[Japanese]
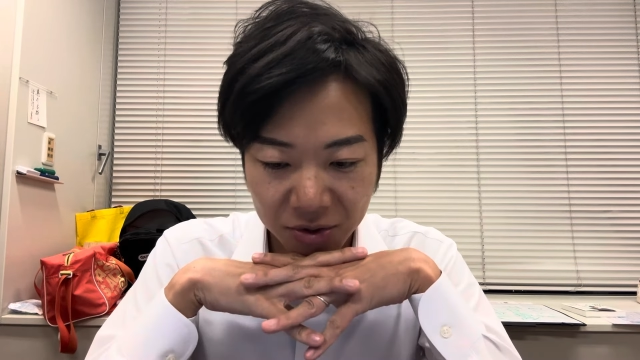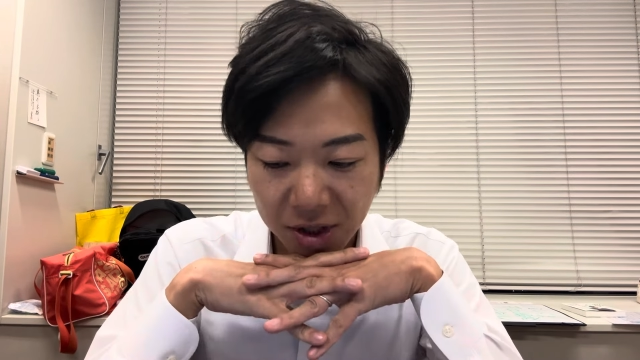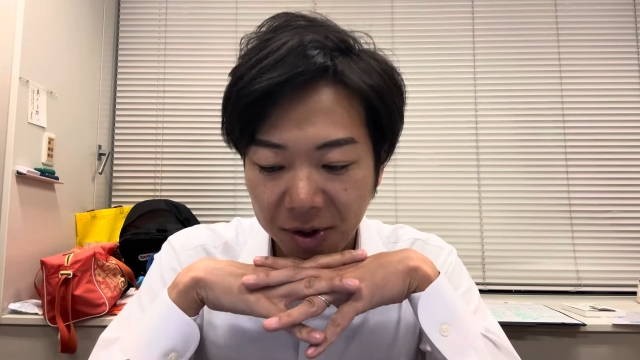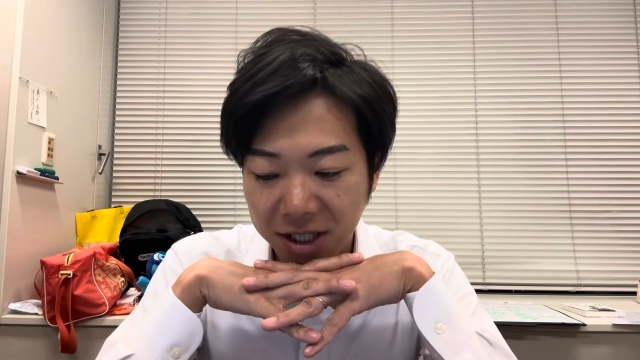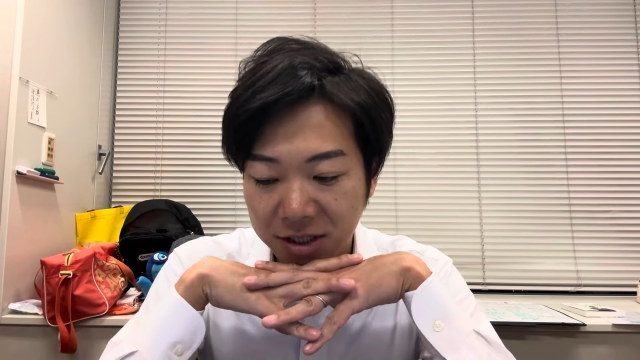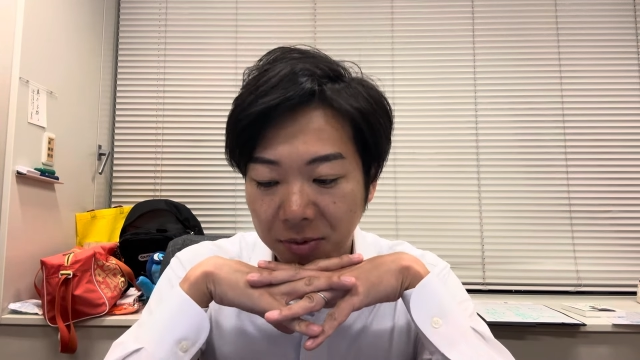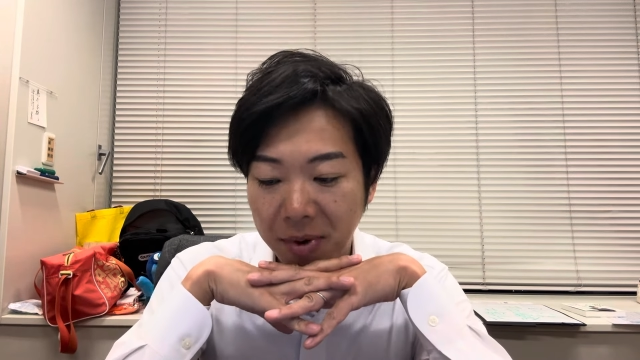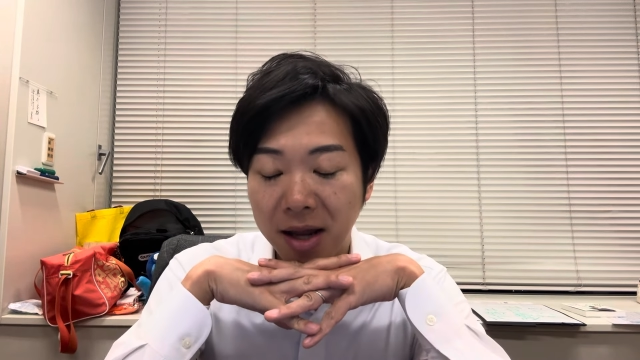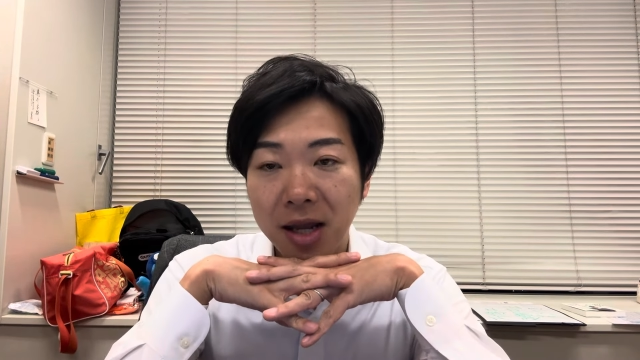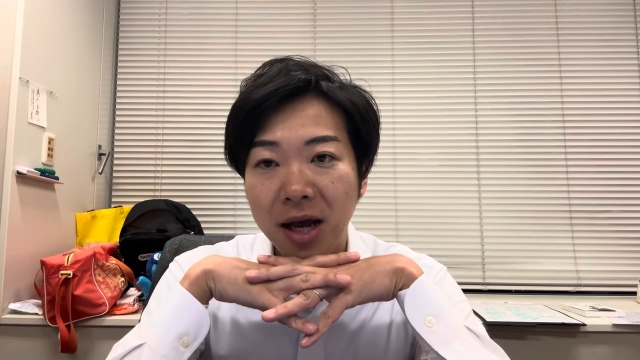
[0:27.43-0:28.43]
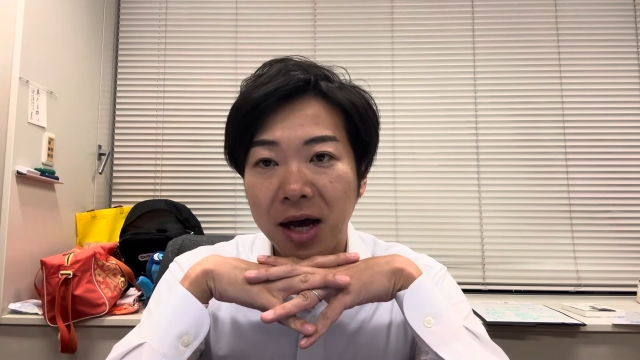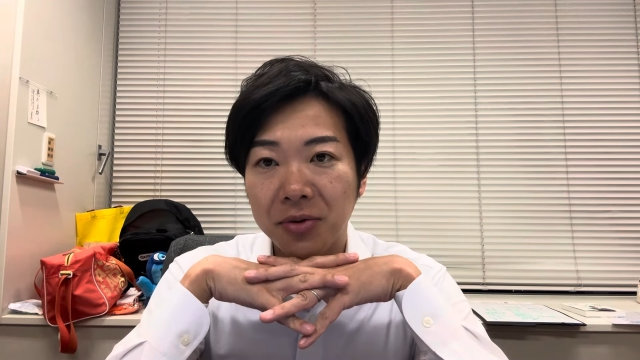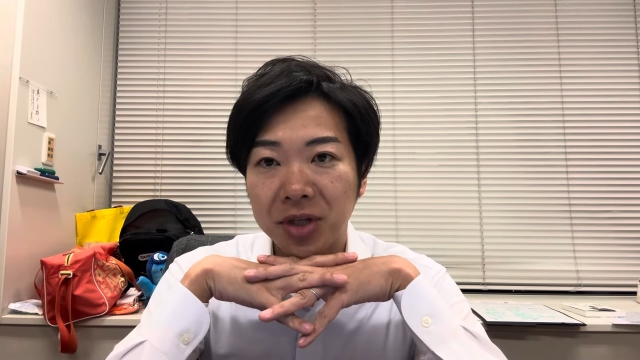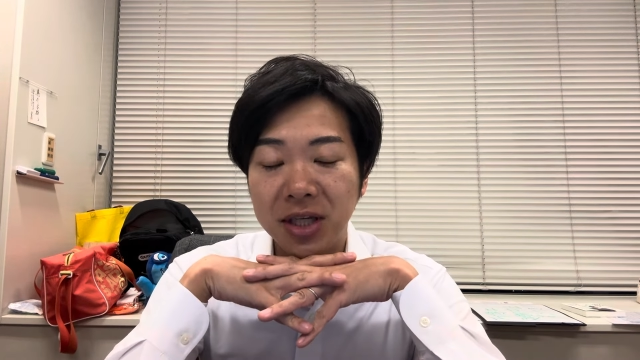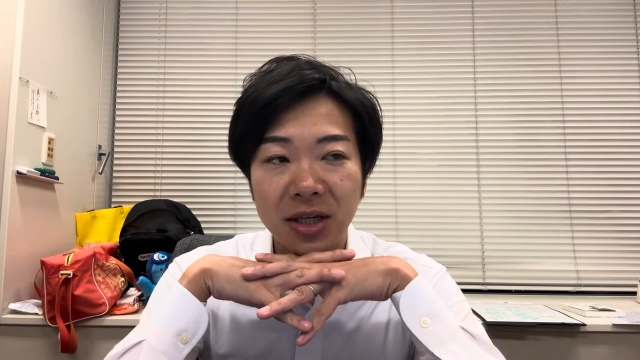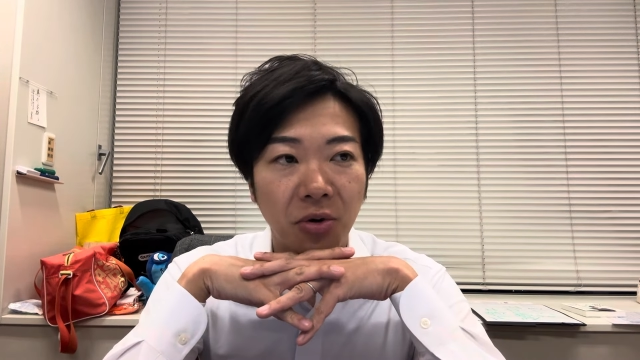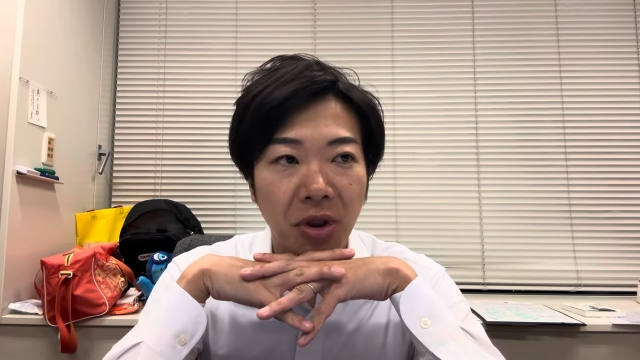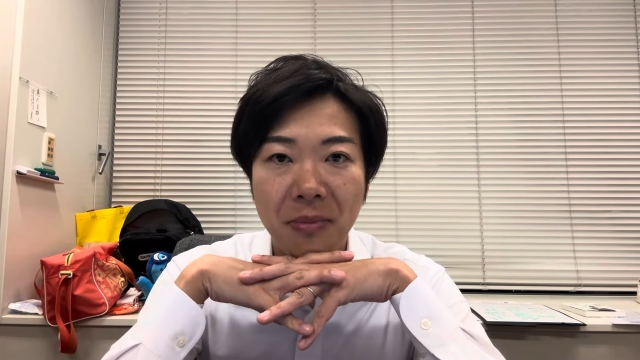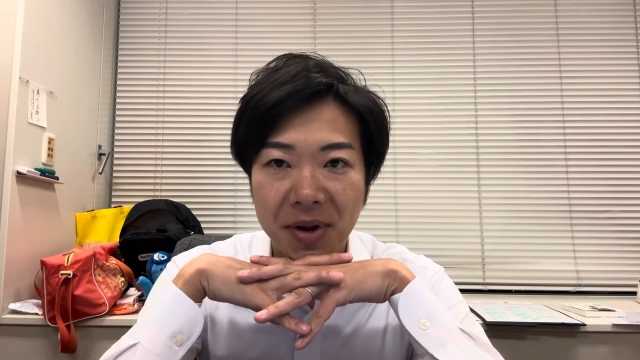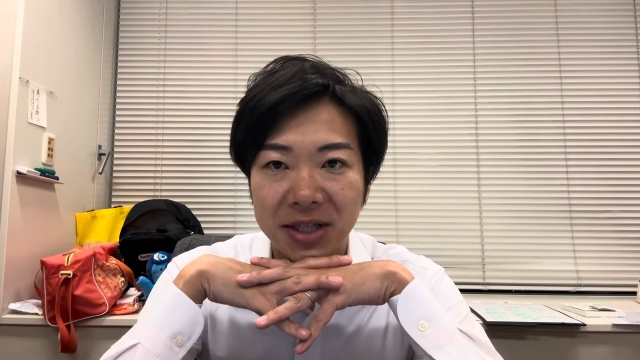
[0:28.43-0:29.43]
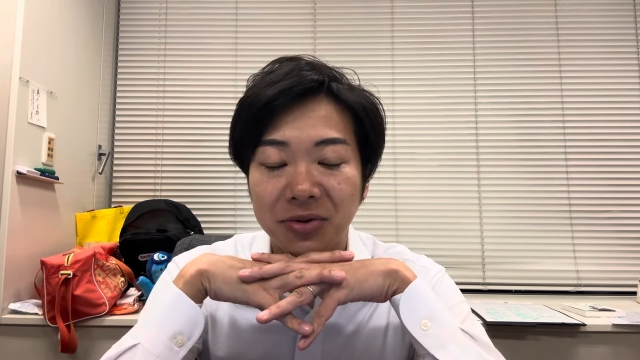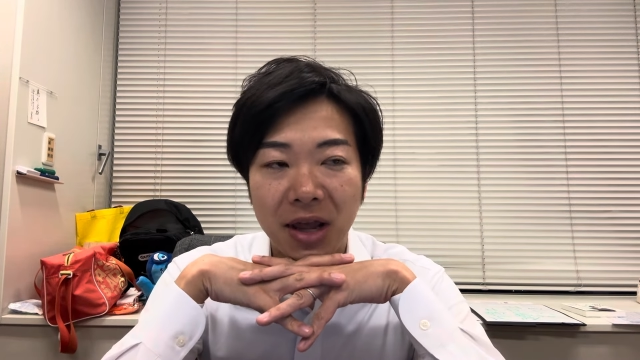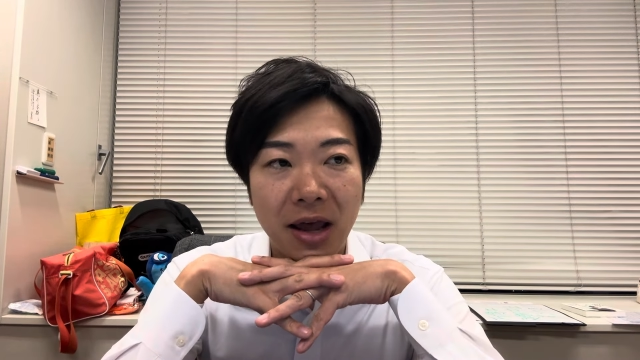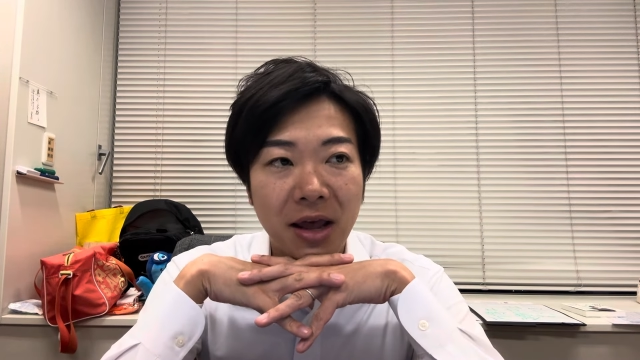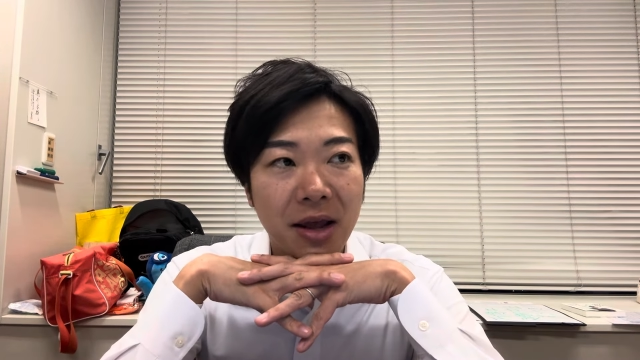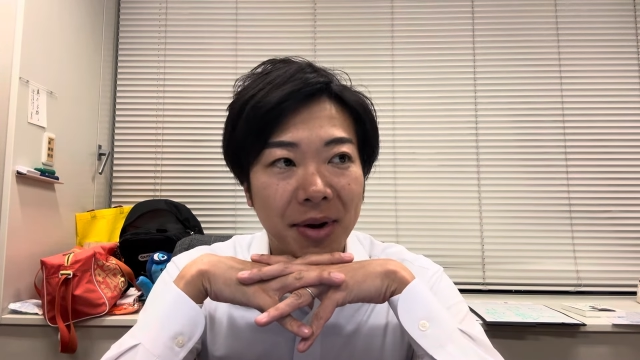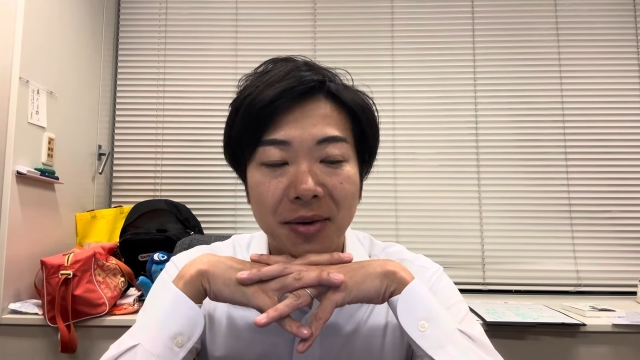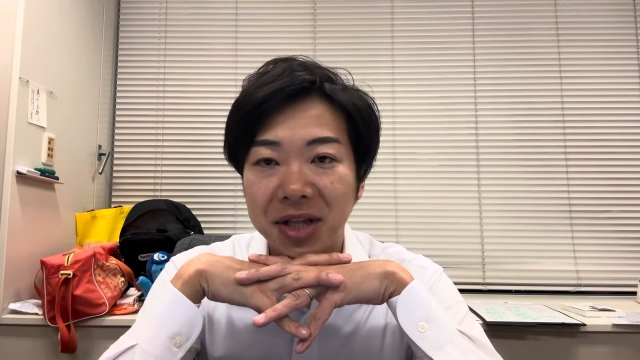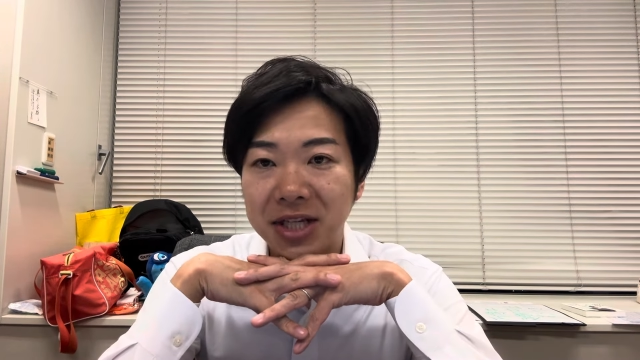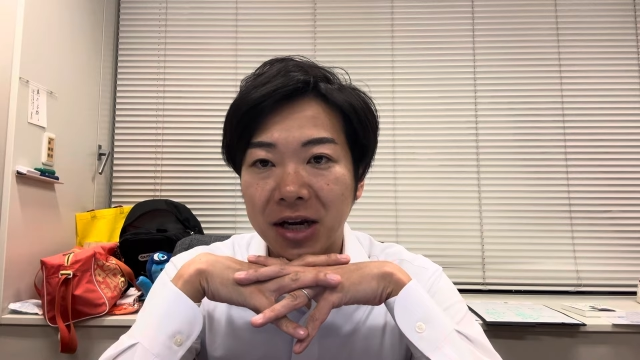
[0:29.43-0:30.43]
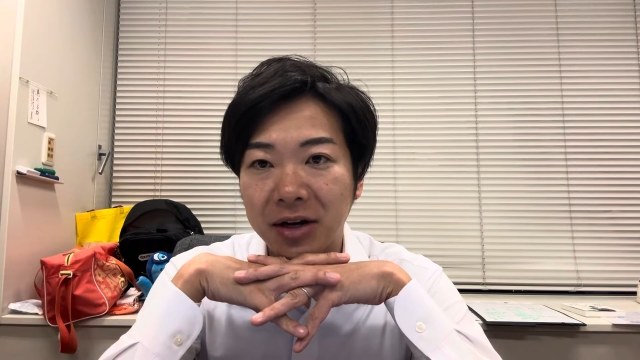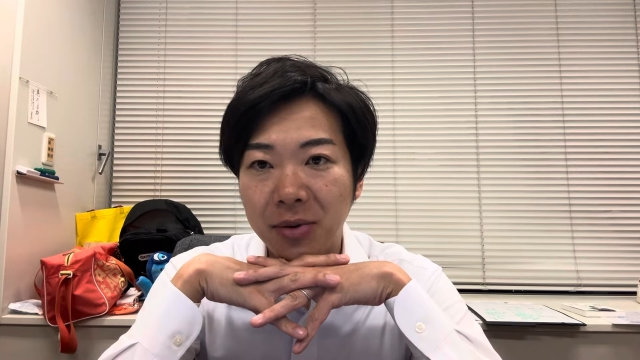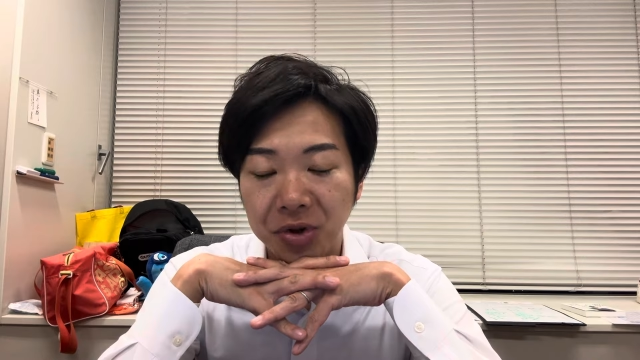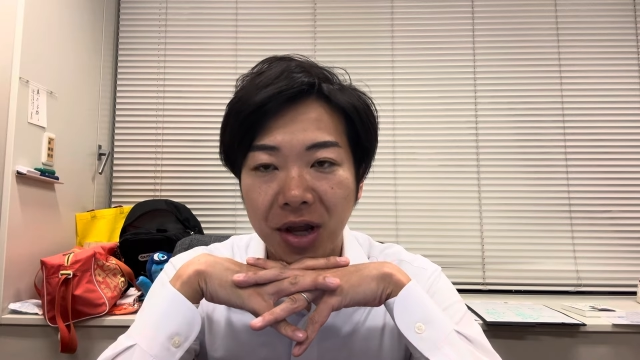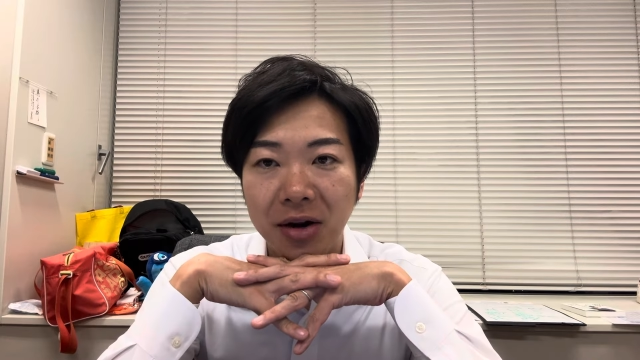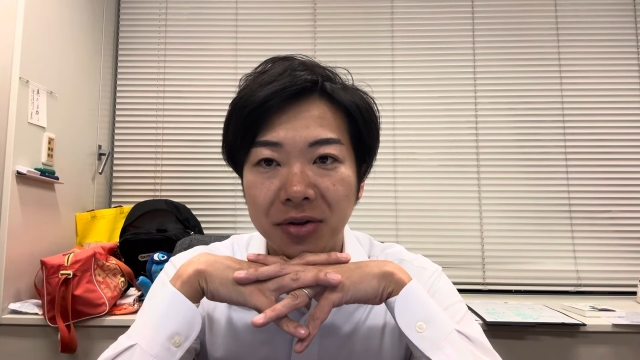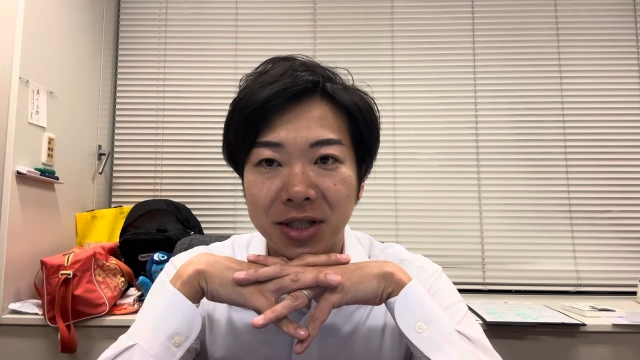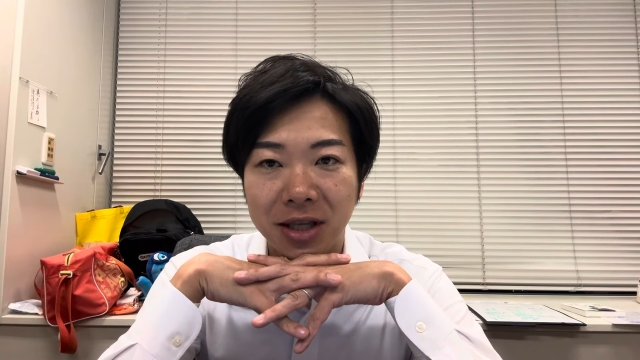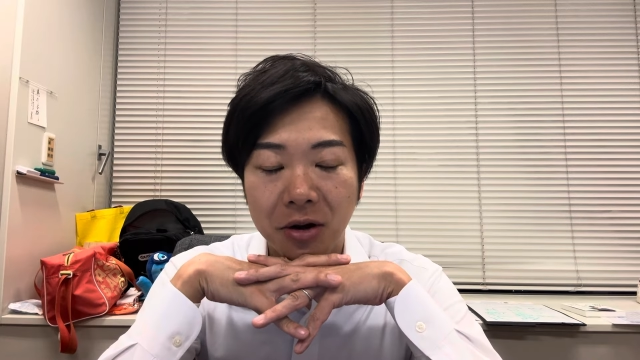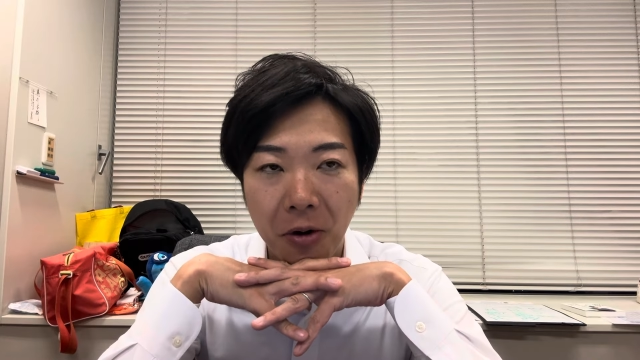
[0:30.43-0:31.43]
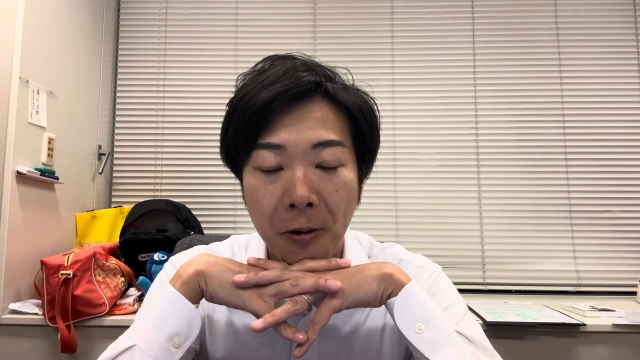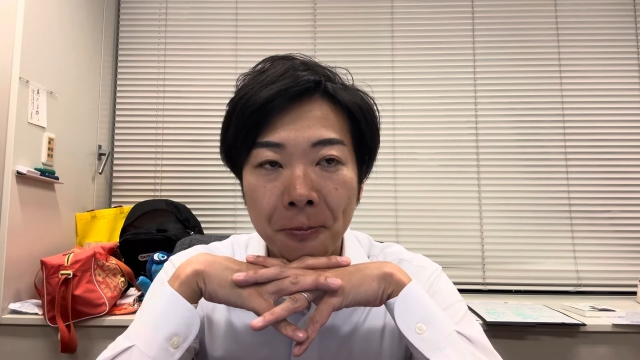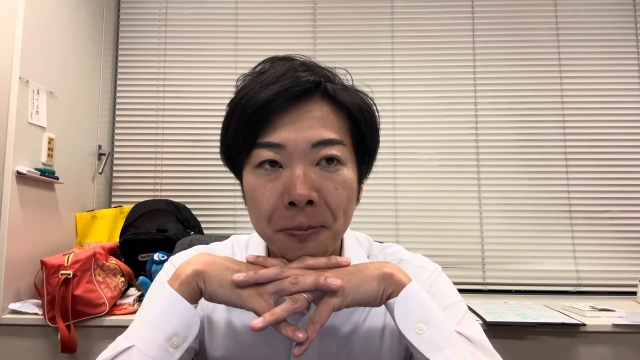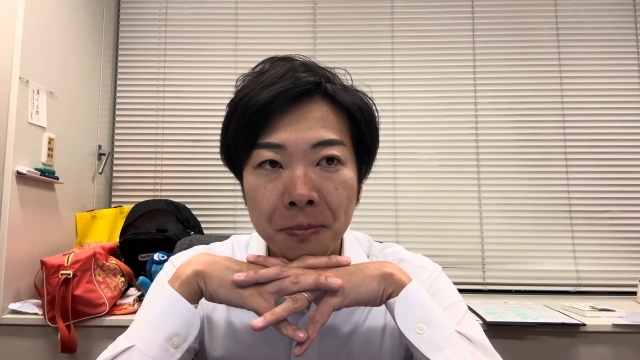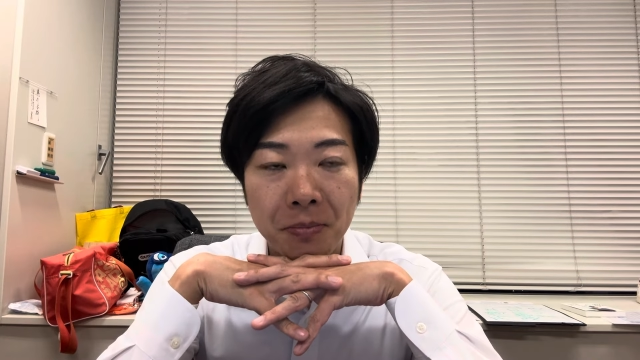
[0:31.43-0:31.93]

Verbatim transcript: と言っても私もまあ、あの、議員ごねんめですので、まだまだ若干者であるんですけども、